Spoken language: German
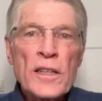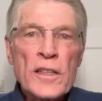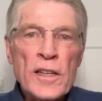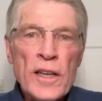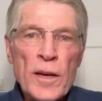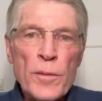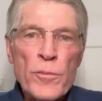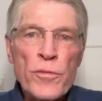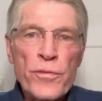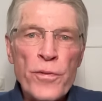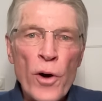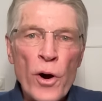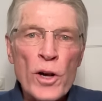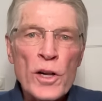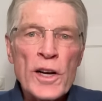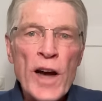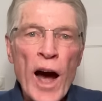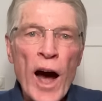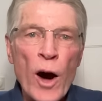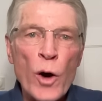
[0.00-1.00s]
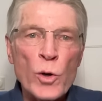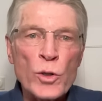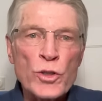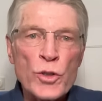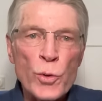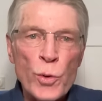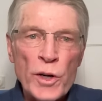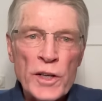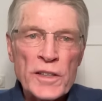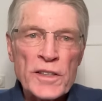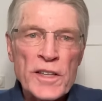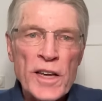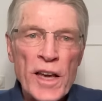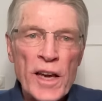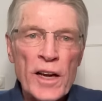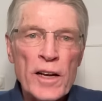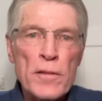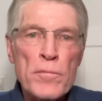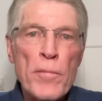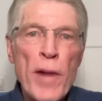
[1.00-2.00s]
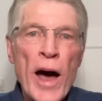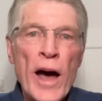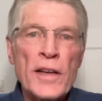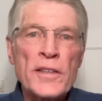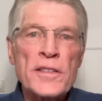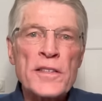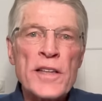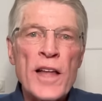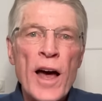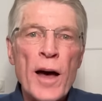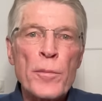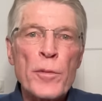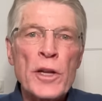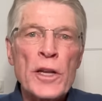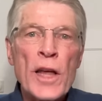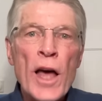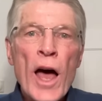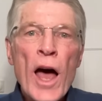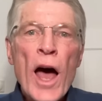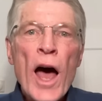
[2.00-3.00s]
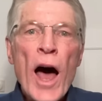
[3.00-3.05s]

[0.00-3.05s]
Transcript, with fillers: dem Volk autoritäre Maßnahmen